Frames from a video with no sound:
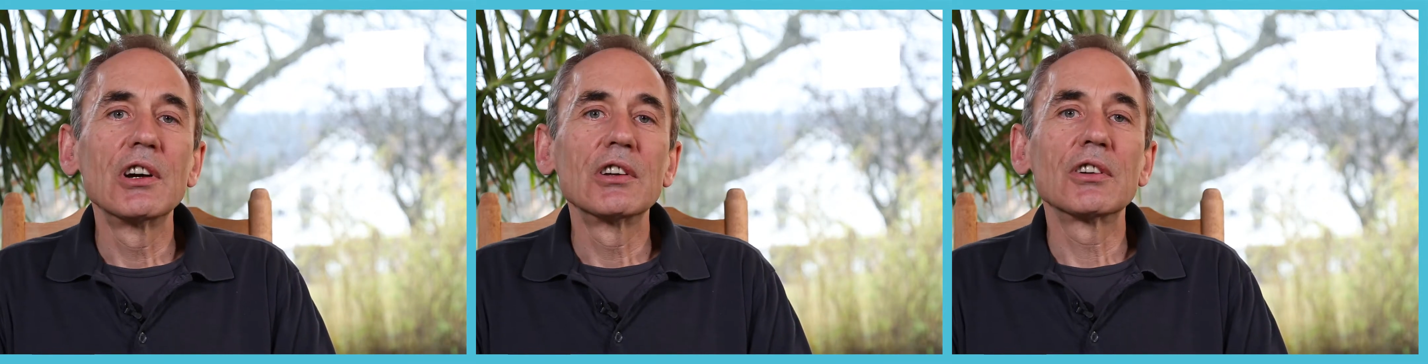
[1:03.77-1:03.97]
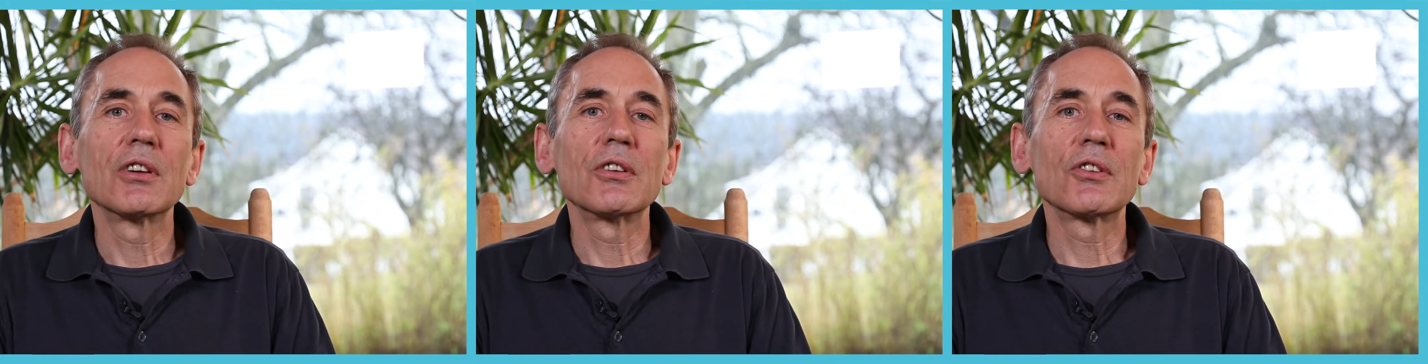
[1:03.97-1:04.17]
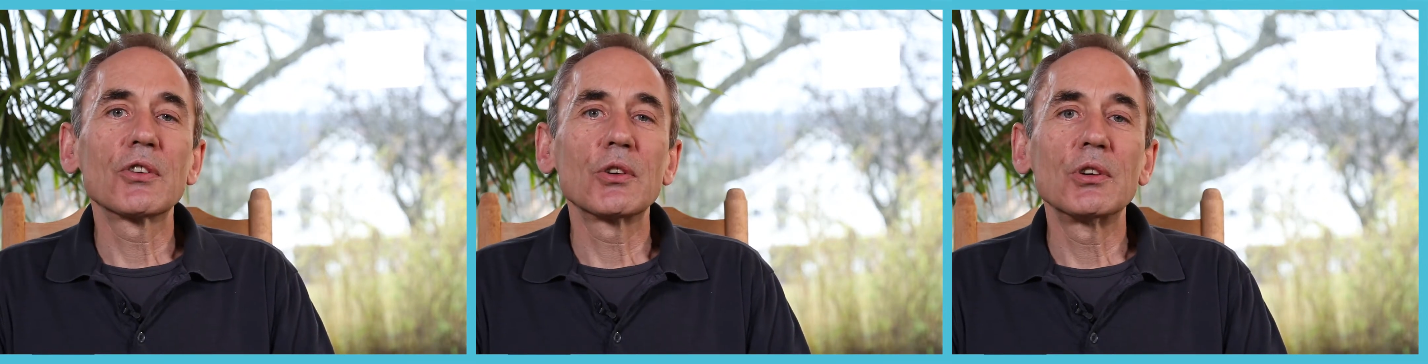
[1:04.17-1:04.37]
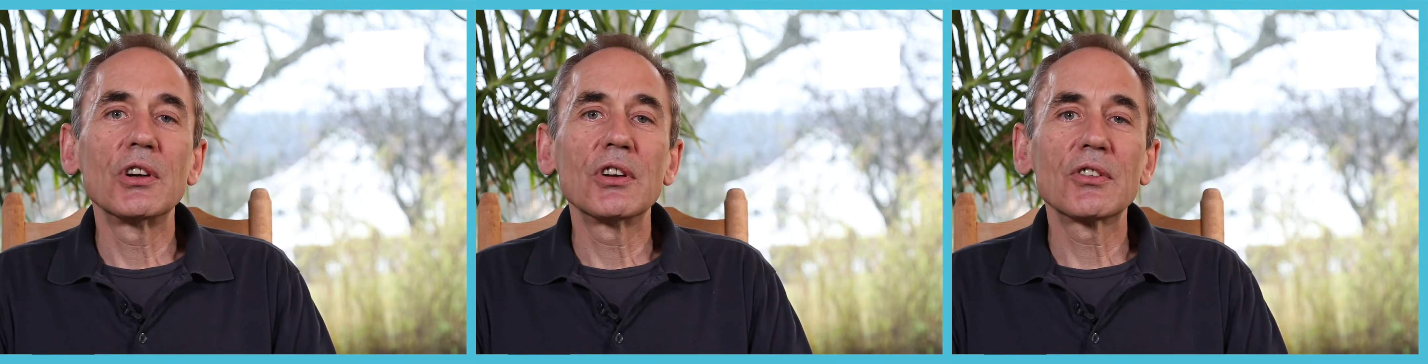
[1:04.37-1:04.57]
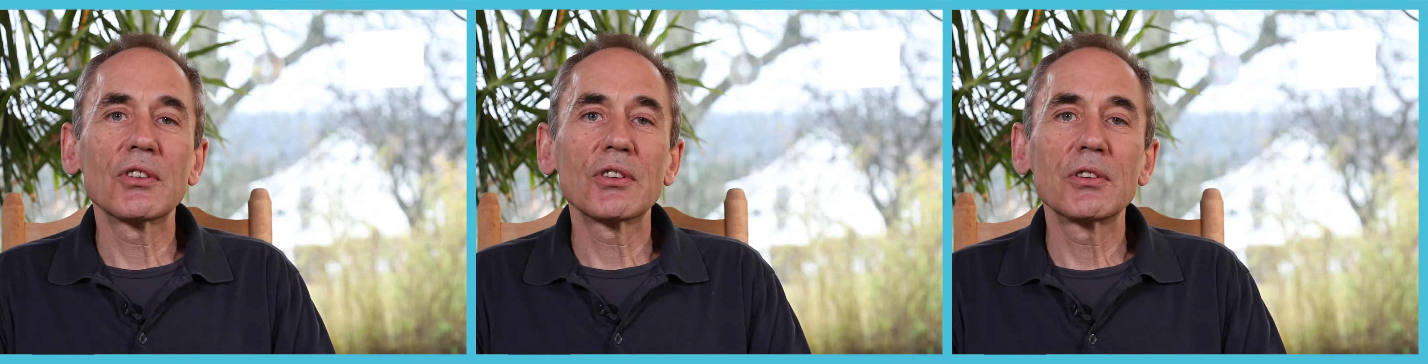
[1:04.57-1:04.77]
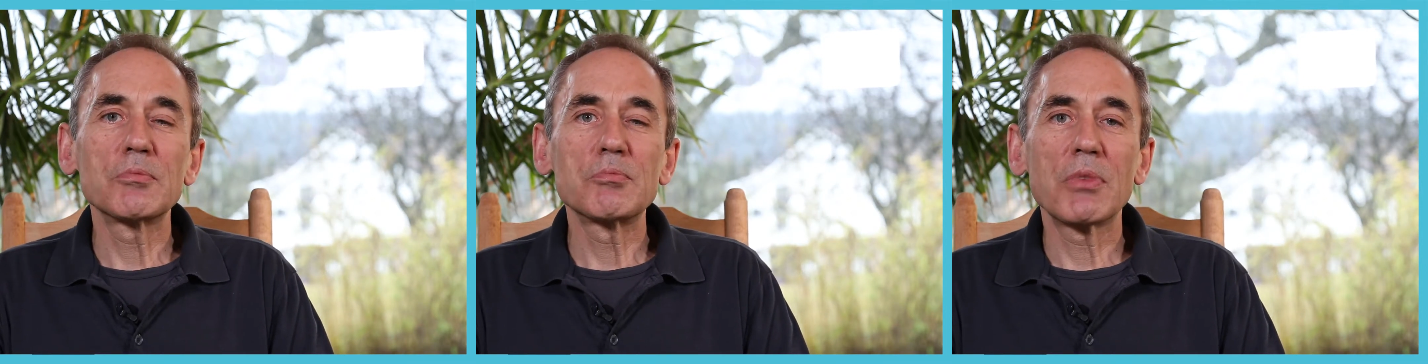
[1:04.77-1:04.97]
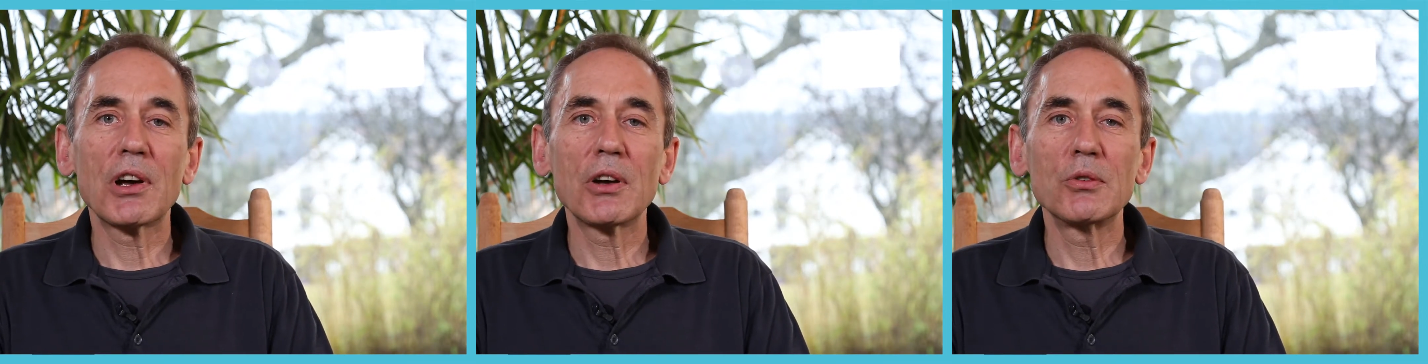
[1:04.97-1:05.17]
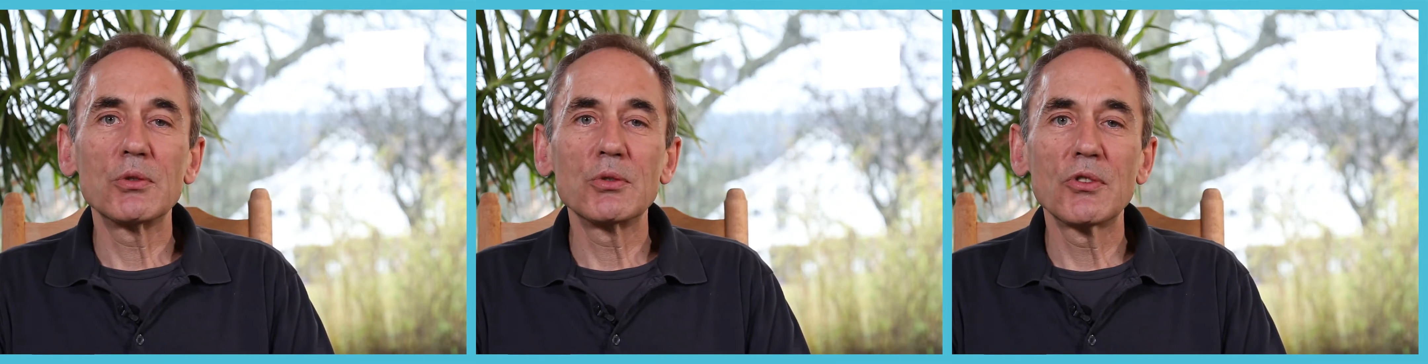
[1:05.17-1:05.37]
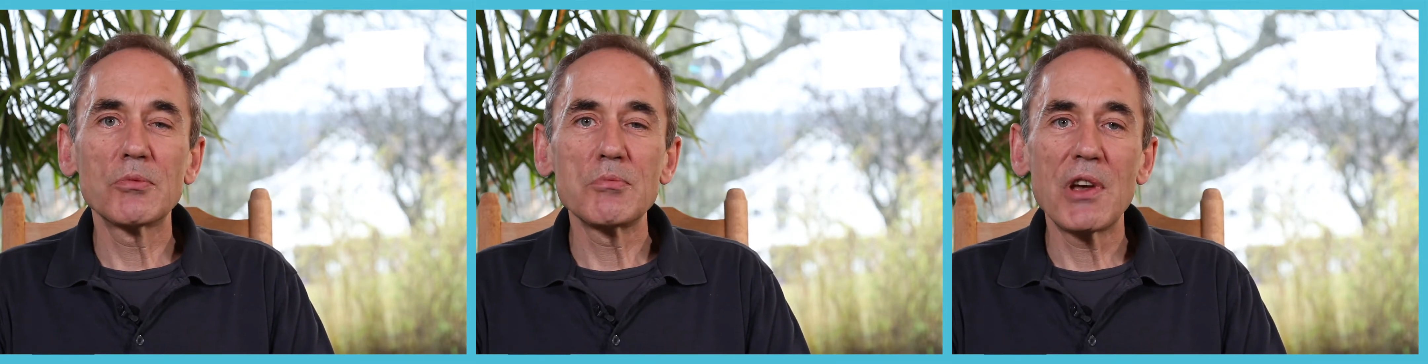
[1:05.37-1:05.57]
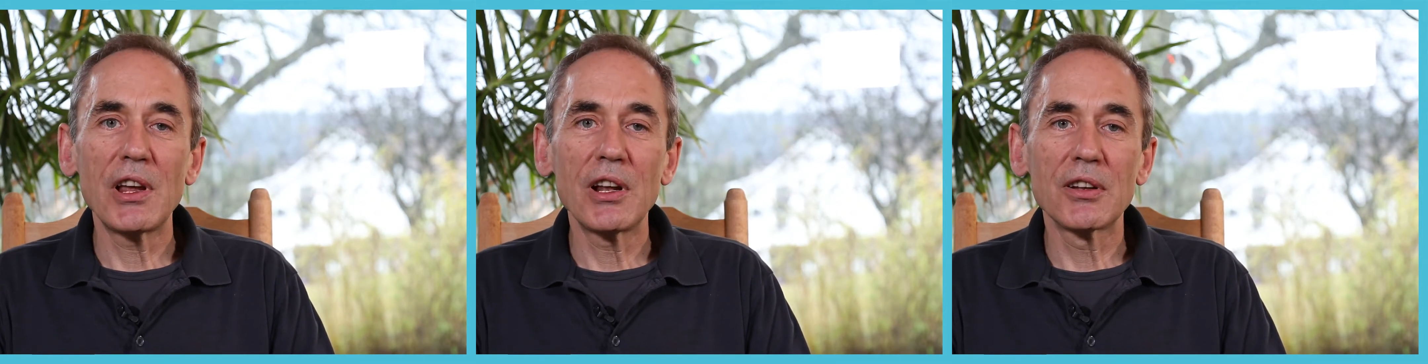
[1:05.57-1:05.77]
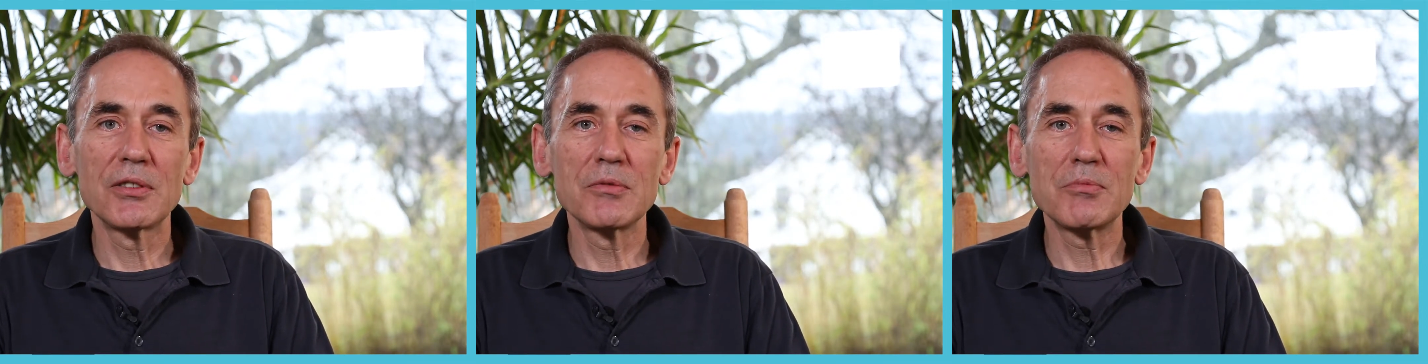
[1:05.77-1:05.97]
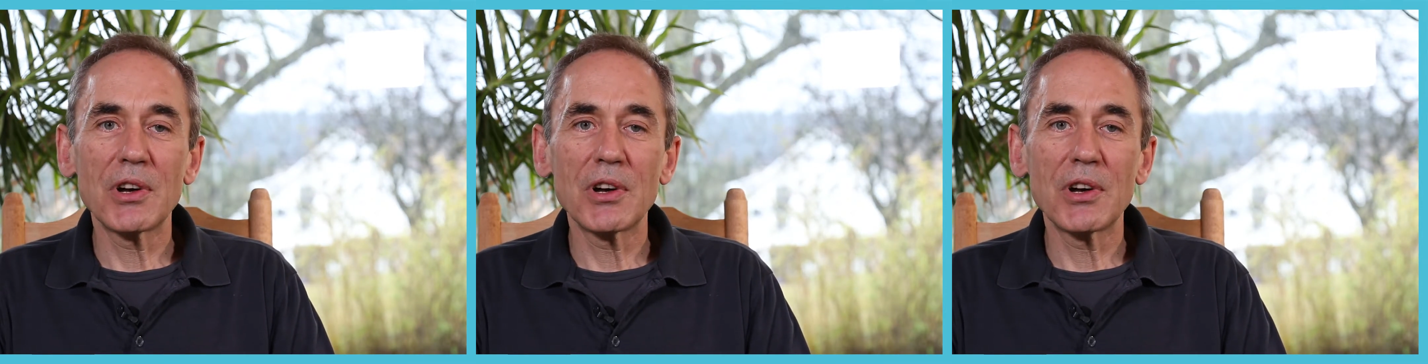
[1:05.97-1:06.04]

dann soll er sich bei uns melden,